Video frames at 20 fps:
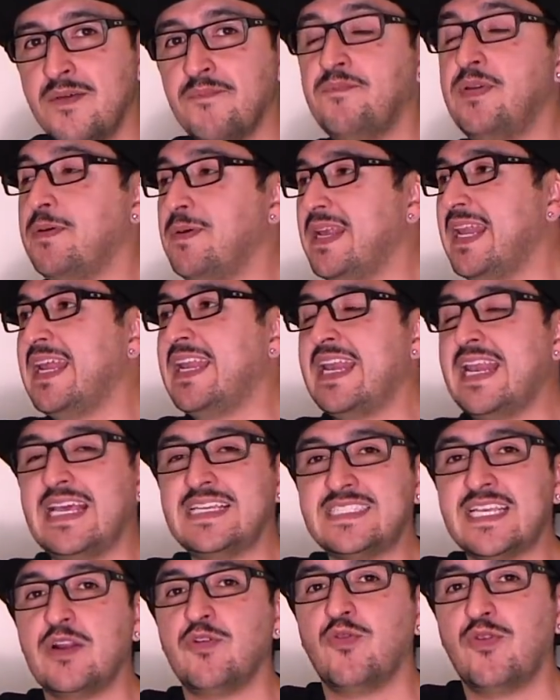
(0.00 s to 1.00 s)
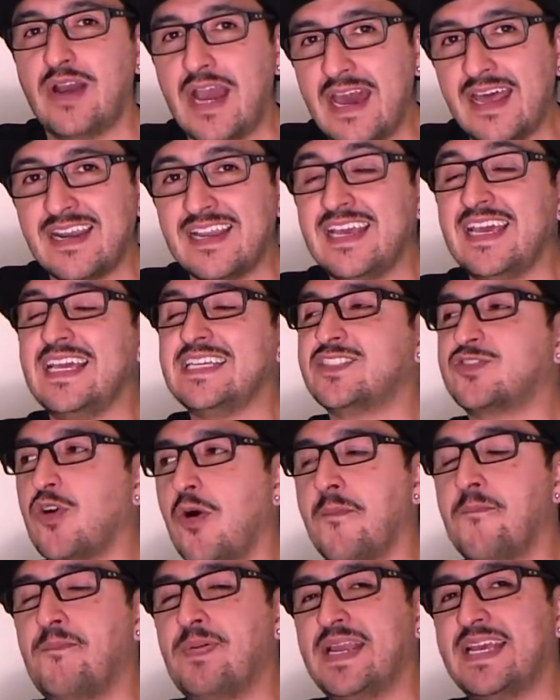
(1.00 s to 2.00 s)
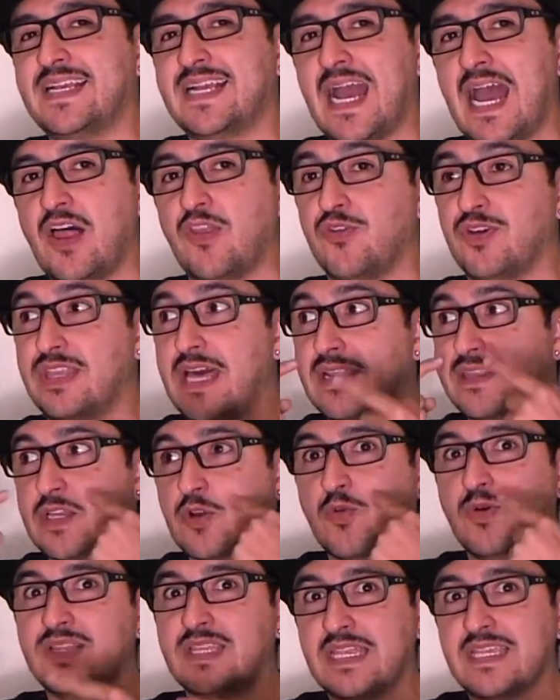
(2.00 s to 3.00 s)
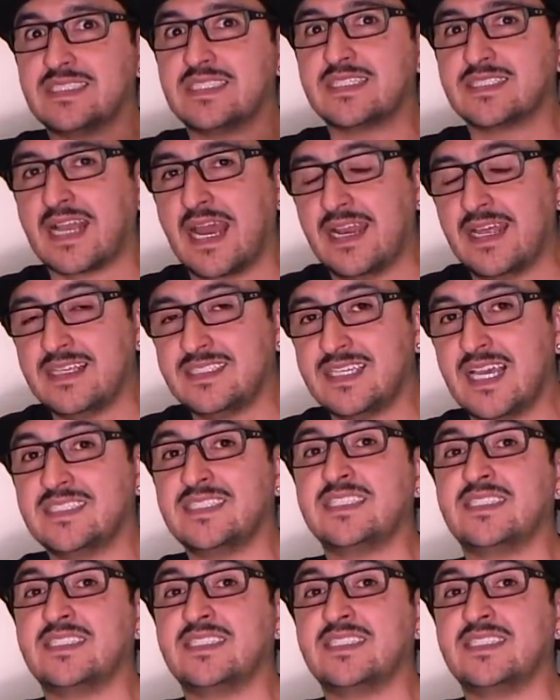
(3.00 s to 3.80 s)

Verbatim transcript: Vivir en ese lugar es complicado y darte cuenta de esas carencias